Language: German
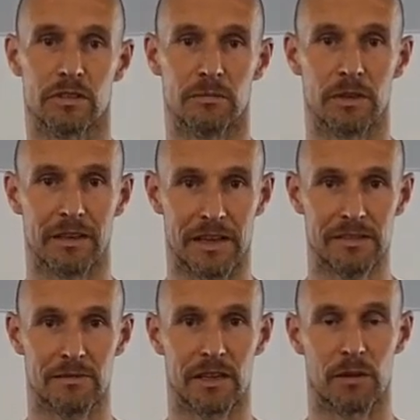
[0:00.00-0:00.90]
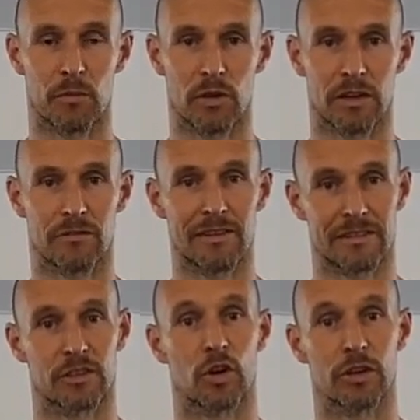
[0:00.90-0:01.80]
die mir das wieder ermöglichen,
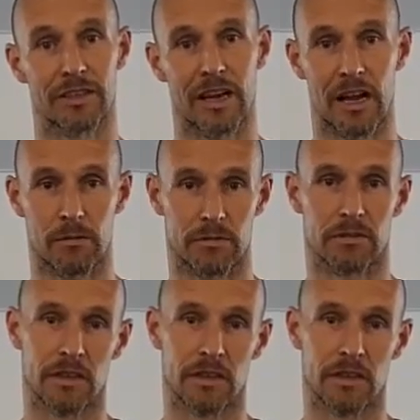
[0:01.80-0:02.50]
was ich heute habe.